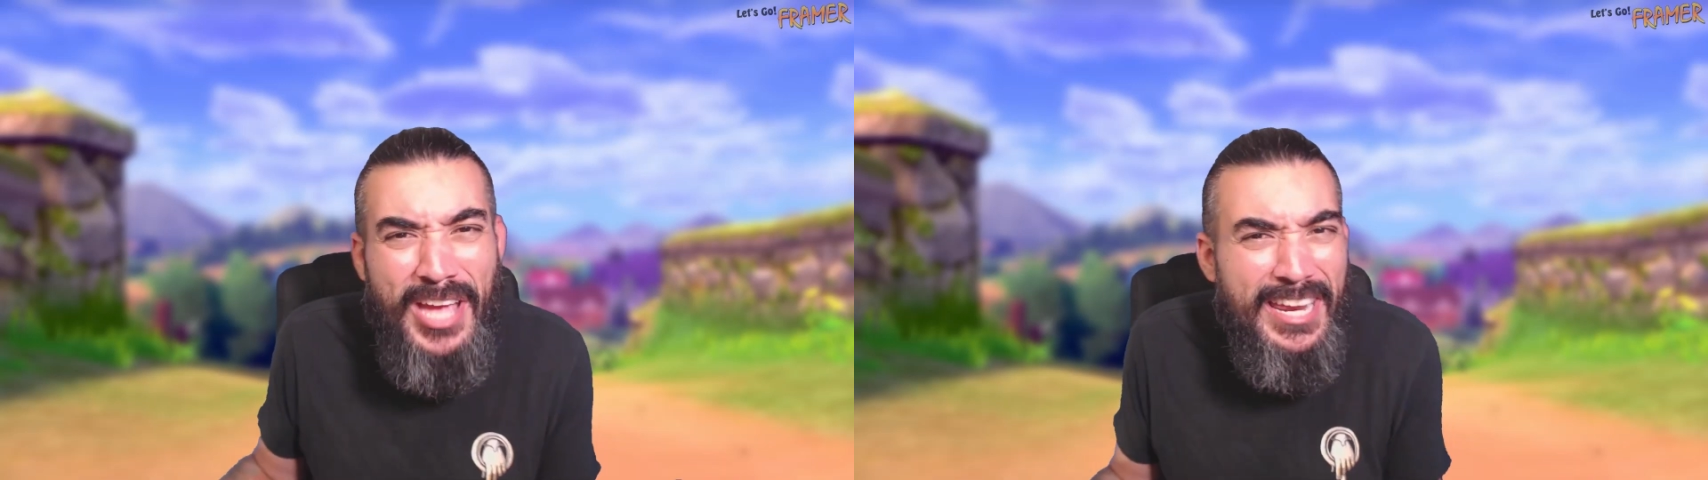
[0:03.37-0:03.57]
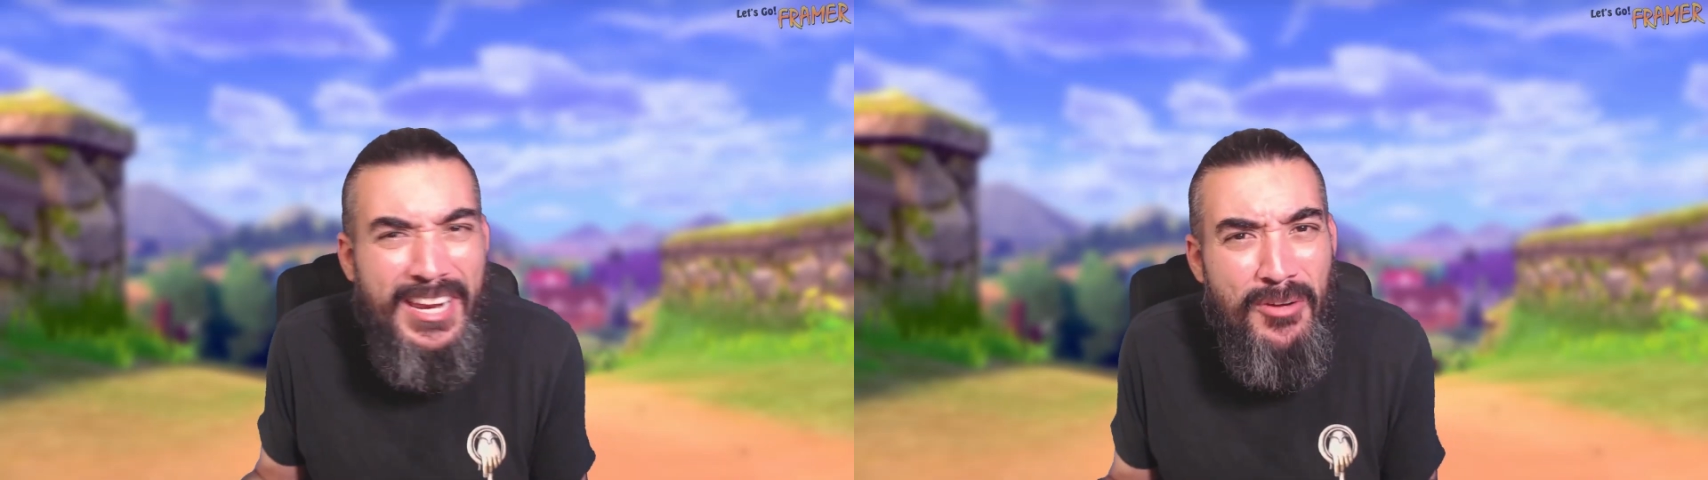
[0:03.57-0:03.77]

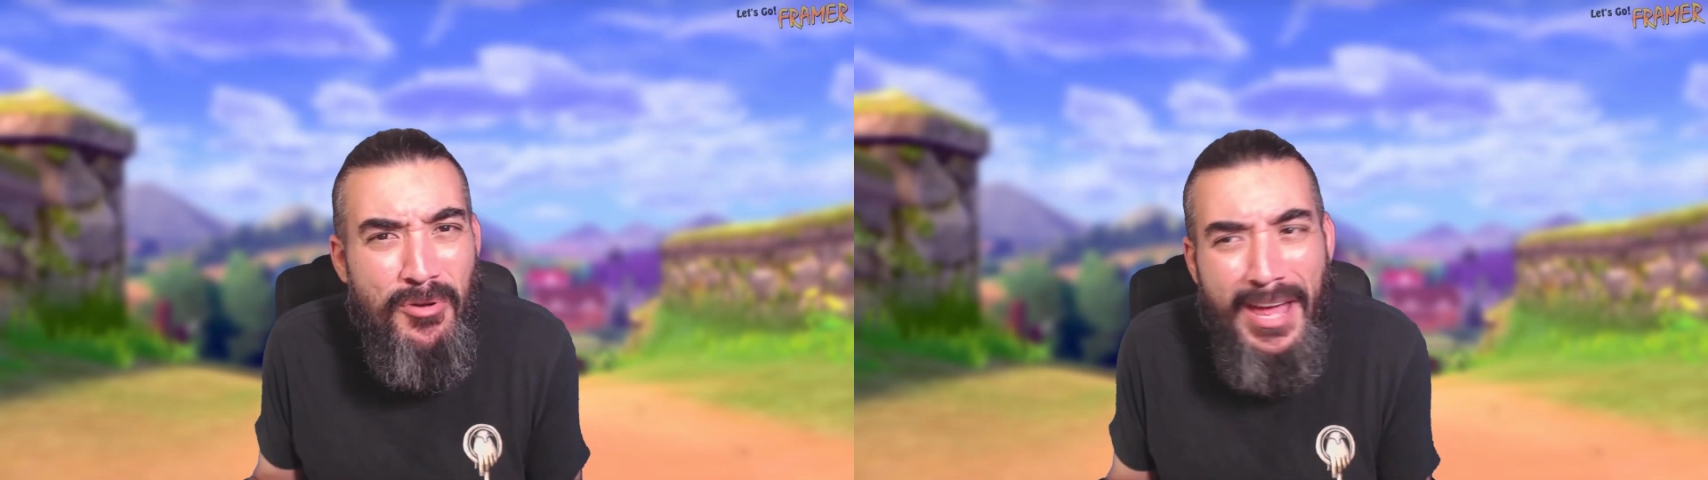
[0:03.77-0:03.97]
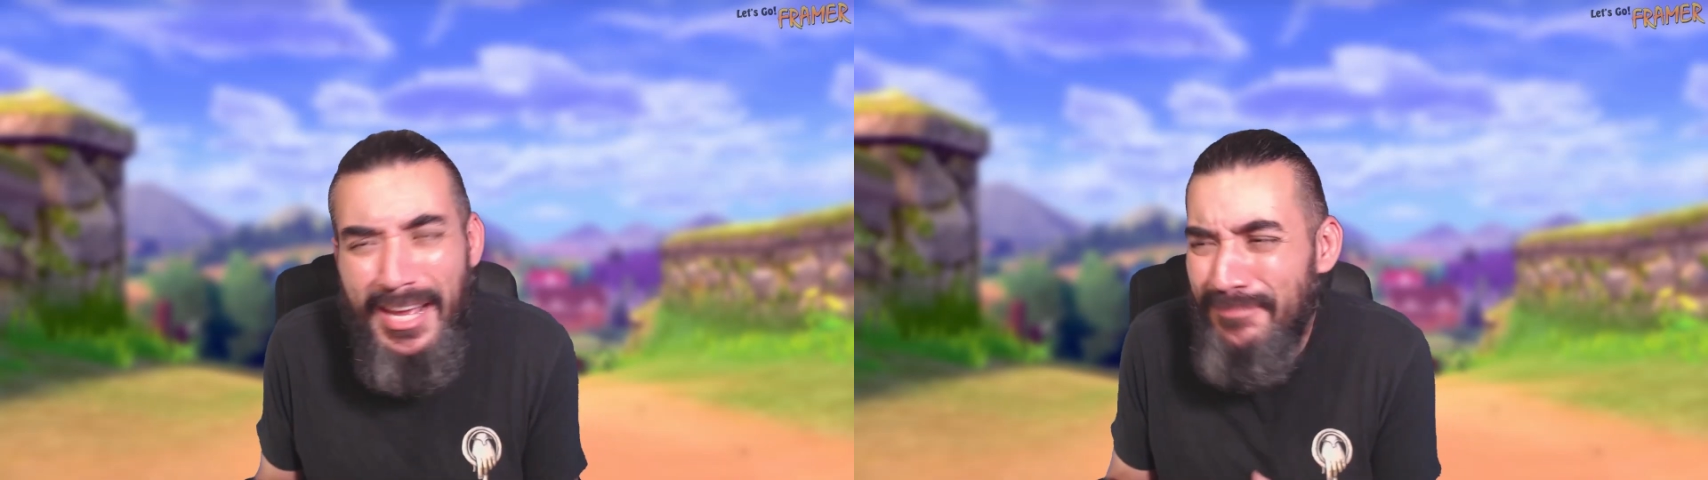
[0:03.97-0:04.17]
Shinies
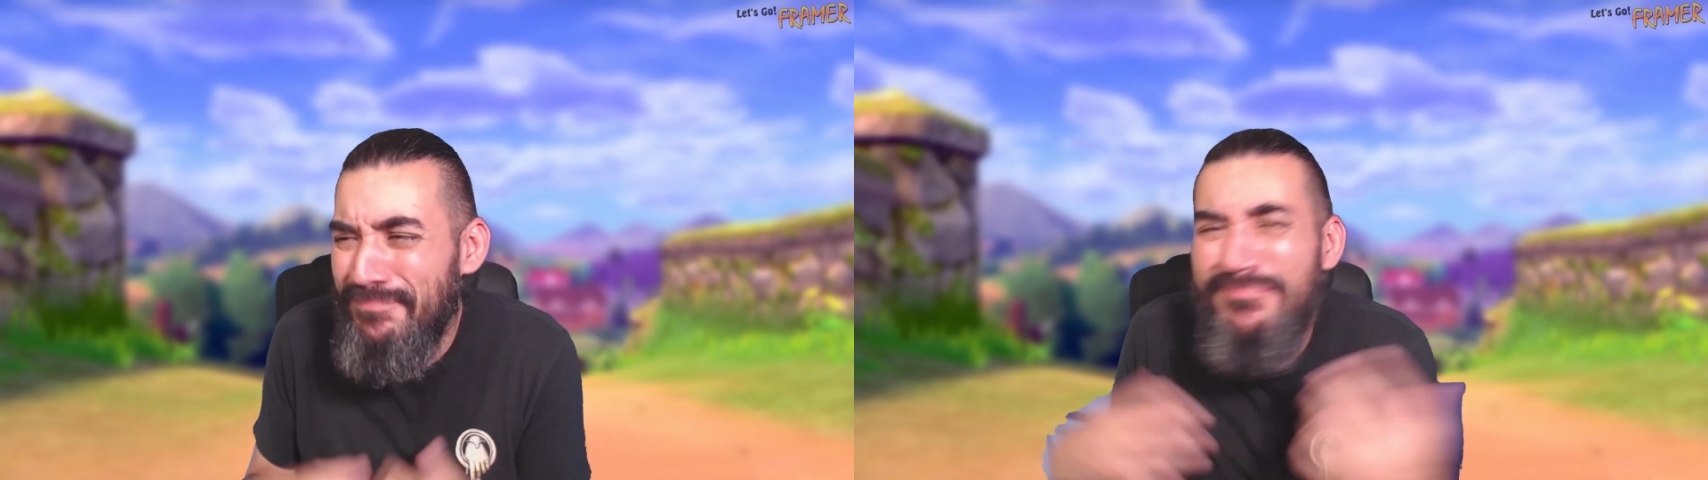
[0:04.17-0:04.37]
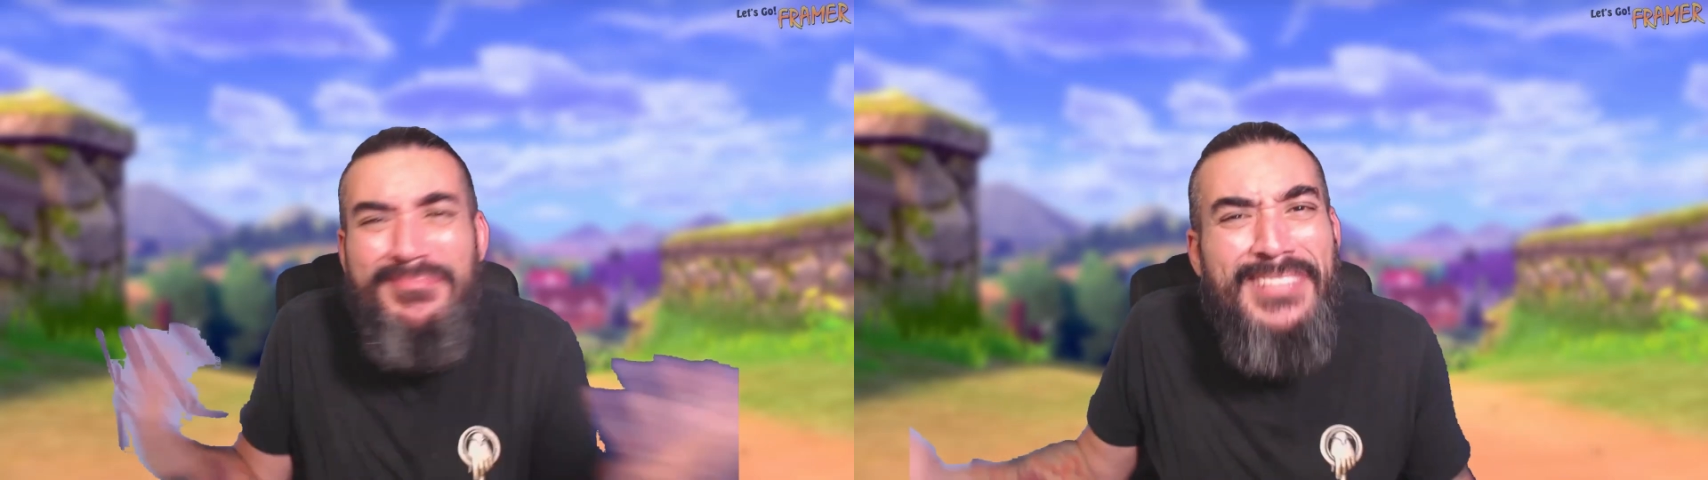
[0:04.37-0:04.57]
regulares.